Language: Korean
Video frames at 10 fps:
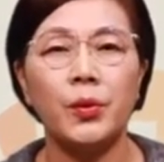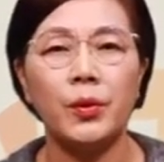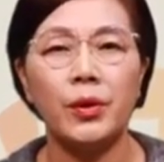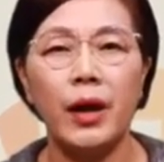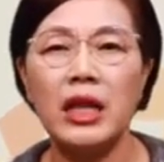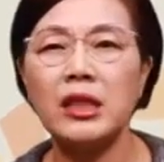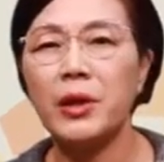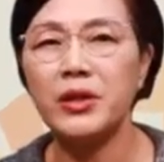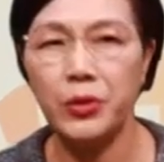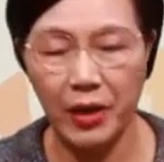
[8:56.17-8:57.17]

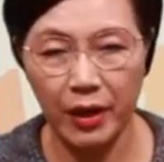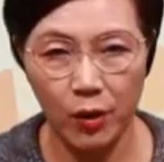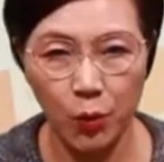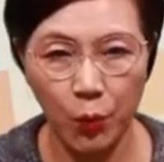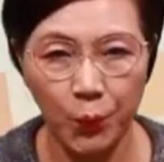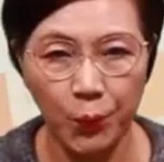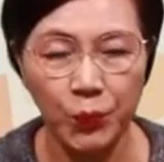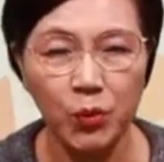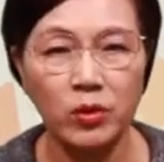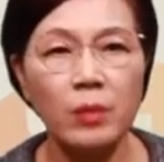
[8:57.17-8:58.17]
가늠한 여인에게도
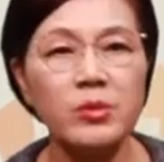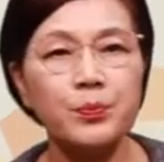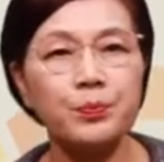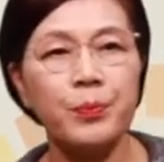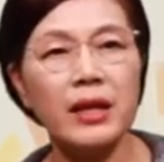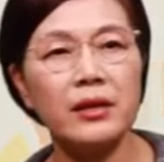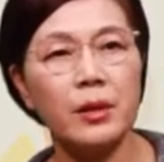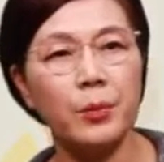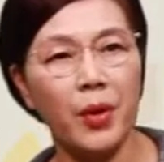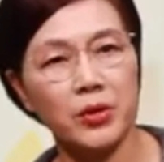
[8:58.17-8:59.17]
또 38년
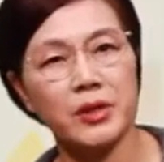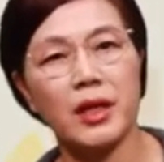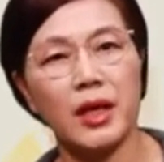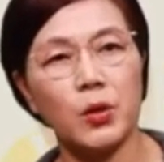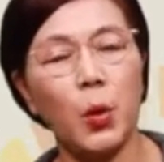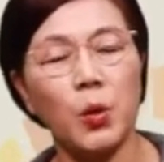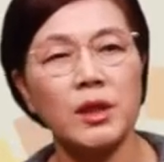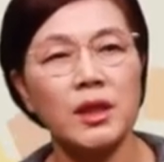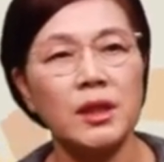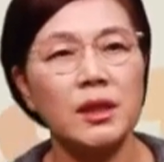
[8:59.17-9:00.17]
된 병자에게도
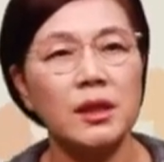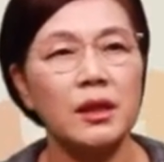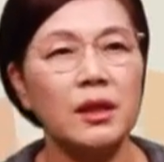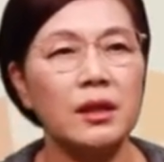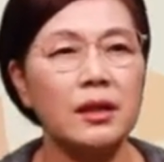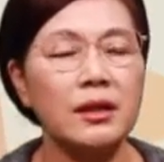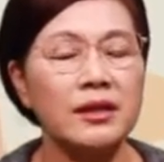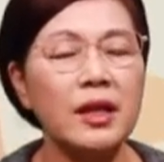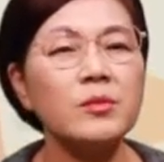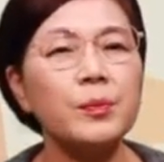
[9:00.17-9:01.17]
어,
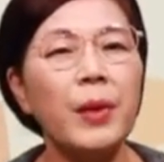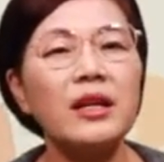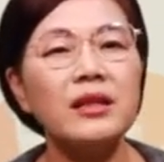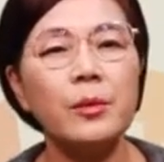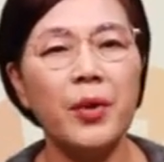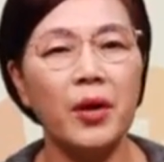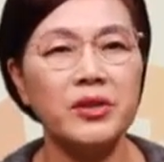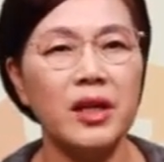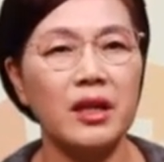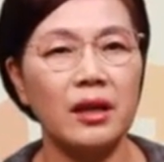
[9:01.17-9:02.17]
38년 된
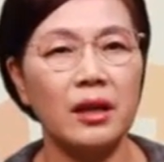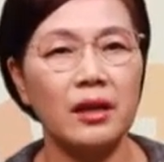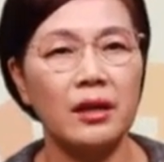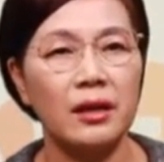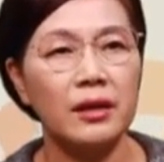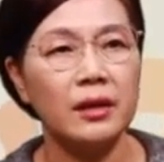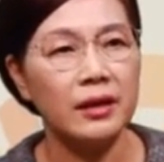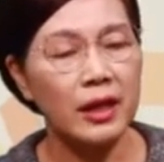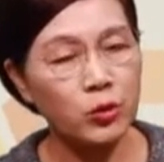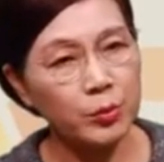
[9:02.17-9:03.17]
병자에게
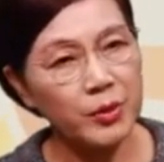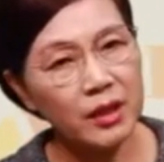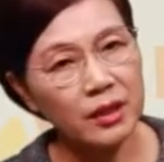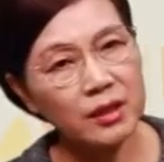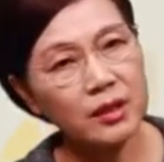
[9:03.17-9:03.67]
예수님이 그